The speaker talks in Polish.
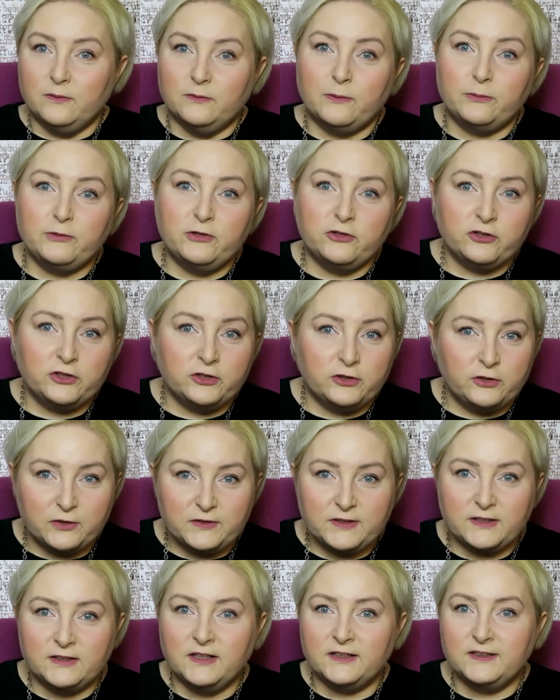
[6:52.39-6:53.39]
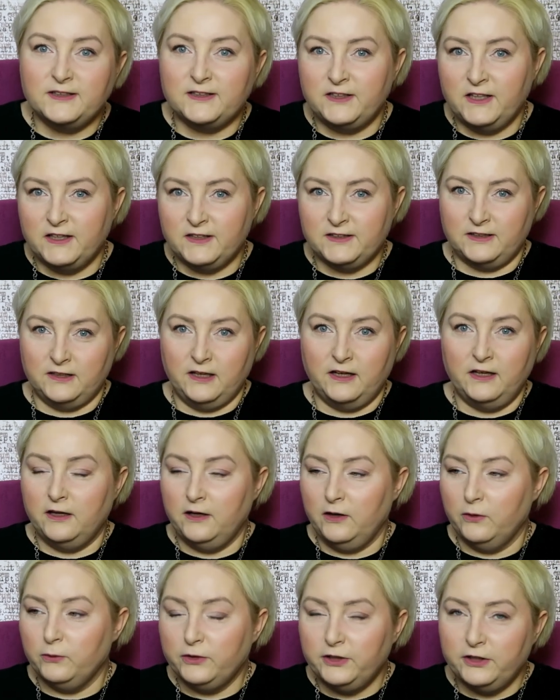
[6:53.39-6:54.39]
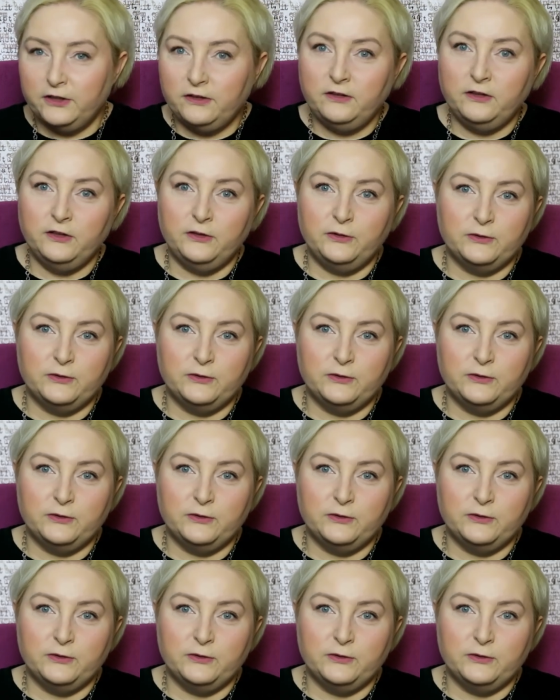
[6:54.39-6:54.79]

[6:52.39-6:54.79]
Bo przecież kto z nas nie zna Hello Kitty,